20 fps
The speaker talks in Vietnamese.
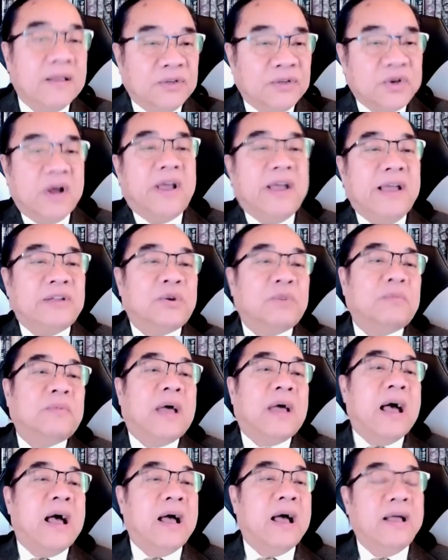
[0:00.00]
trước khi chúng
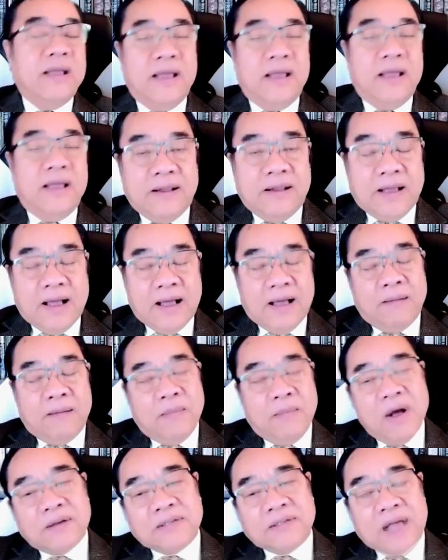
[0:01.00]
ta à,
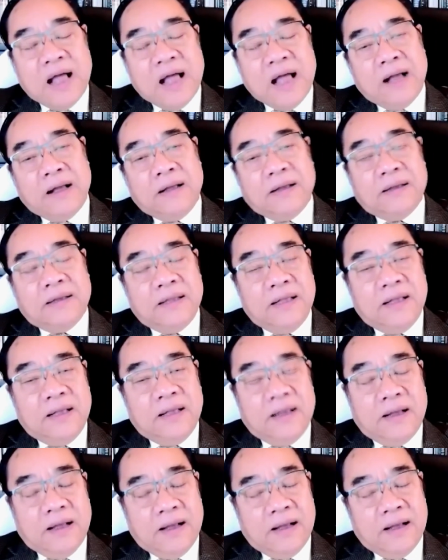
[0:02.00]
bước sang
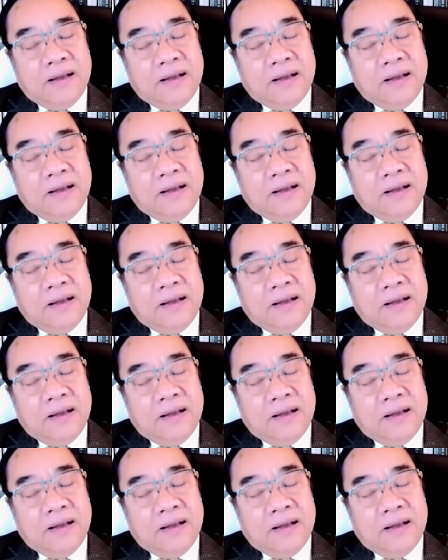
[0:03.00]
à,